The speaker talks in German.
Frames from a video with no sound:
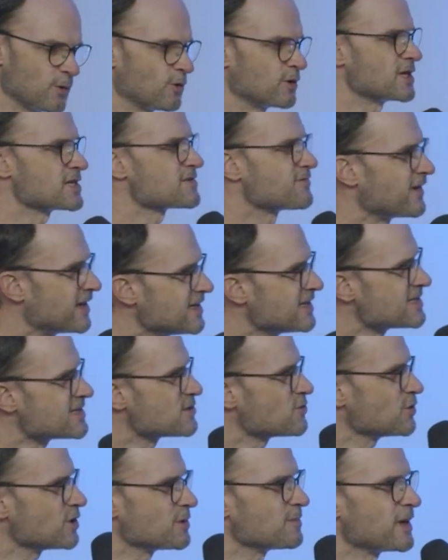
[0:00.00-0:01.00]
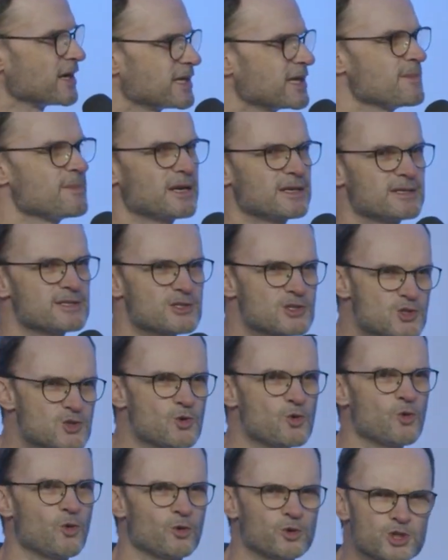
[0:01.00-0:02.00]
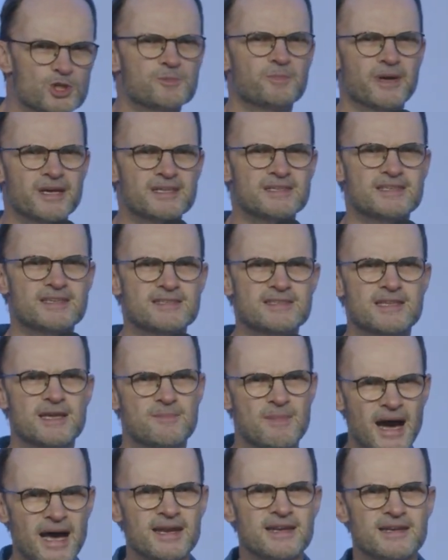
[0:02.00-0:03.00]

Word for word: Und jetzt wendest du dich mal jemandem zu und sprichst es dem